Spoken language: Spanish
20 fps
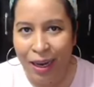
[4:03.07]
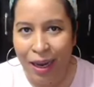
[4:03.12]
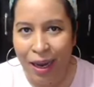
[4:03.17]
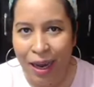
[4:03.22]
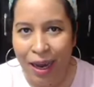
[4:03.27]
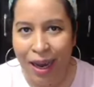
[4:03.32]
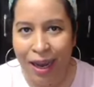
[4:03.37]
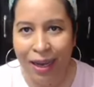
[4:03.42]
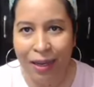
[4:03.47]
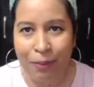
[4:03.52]

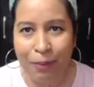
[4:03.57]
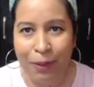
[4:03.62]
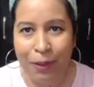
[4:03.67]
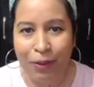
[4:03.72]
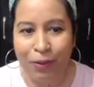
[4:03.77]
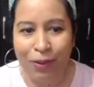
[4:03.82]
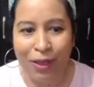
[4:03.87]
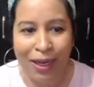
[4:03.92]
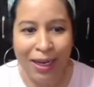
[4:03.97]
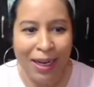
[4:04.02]
ay, pero
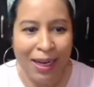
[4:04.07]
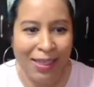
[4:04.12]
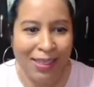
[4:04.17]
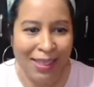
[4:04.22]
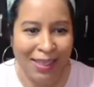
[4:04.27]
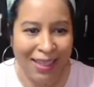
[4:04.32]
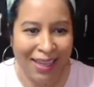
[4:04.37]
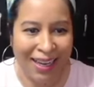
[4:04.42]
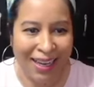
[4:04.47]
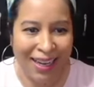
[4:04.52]
una casa
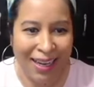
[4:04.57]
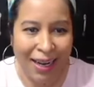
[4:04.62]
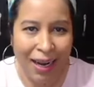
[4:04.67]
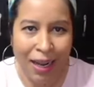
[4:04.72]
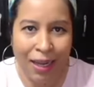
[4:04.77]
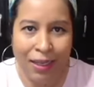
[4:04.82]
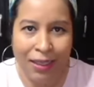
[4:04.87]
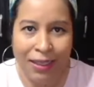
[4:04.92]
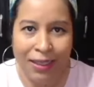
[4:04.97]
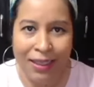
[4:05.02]
tan
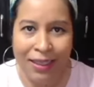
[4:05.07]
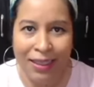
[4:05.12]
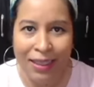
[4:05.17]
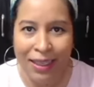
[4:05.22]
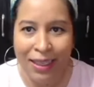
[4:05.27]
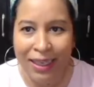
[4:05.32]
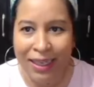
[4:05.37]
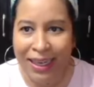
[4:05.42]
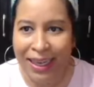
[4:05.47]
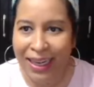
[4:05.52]
grande,
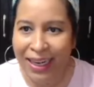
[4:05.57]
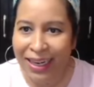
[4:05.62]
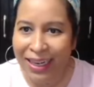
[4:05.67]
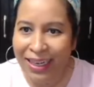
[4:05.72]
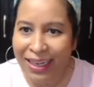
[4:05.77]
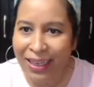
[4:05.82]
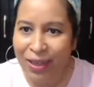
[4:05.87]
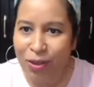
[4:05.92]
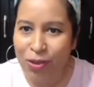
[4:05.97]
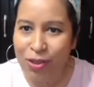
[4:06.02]
qué
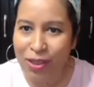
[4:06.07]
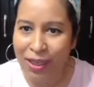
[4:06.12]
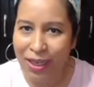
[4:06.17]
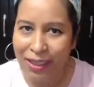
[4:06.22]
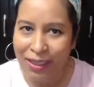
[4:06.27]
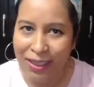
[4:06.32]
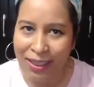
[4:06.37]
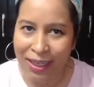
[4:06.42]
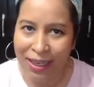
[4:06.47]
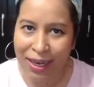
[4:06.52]
rico sería
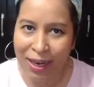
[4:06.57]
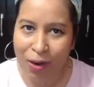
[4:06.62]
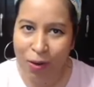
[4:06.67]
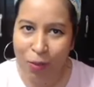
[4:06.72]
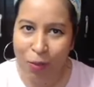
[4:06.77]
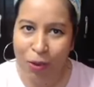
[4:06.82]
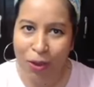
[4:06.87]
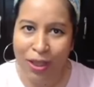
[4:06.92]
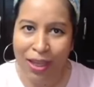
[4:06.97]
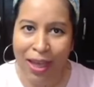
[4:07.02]
tener la
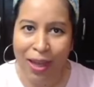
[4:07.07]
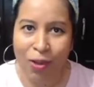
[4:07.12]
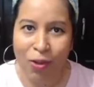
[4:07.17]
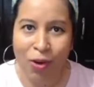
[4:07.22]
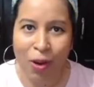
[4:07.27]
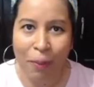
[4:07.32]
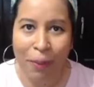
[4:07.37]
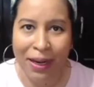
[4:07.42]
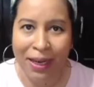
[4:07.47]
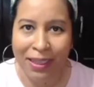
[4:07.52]
comodidad de un
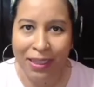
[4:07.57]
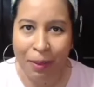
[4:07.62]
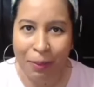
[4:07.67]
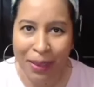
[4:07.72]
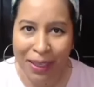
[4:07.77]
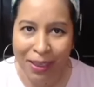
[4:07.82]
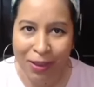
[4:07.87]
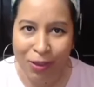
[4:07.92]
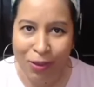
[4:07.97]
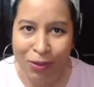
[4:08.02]

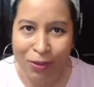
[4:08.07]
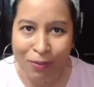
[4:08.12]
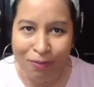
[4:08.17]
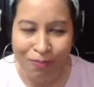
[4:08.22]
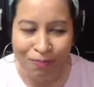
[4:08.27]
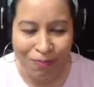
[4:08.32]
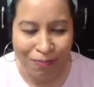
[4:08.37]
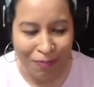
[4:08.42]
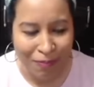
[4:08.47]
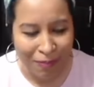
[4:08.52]
apartamento.
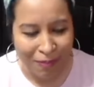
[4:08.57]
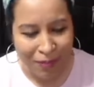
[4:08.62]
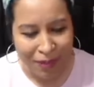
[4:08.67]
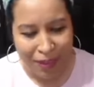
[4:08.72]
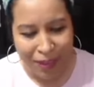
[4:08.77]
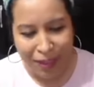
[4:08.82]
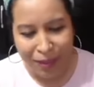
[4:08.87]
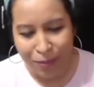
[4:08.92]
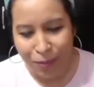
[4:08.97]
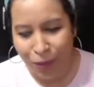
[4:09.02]

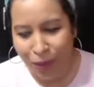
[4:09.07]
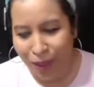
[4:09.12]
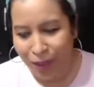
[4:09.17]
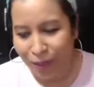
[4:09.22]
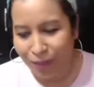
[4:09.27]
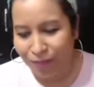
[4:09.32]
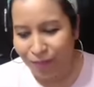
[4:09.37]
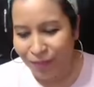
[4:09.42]
Bueno,